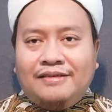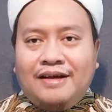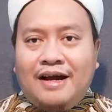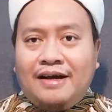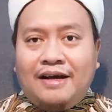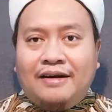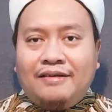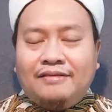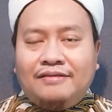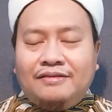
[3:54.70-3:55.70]
agar
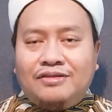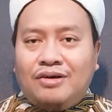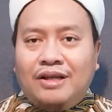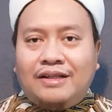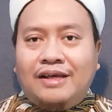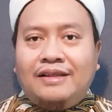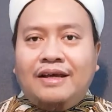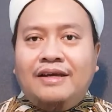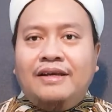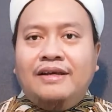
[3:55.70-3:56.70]
sholat kita
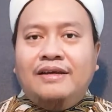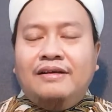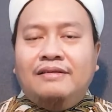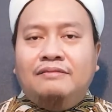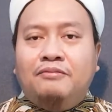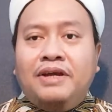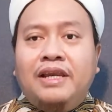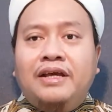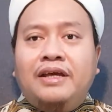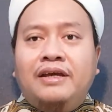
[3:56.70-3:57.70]
ini
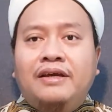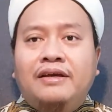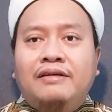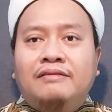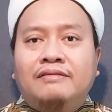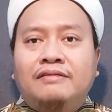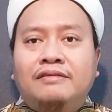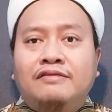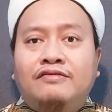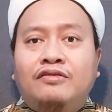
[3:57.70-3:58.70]
memiliki
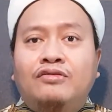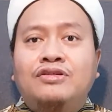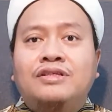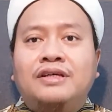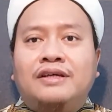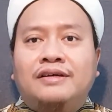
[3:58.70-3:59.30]
fungsi,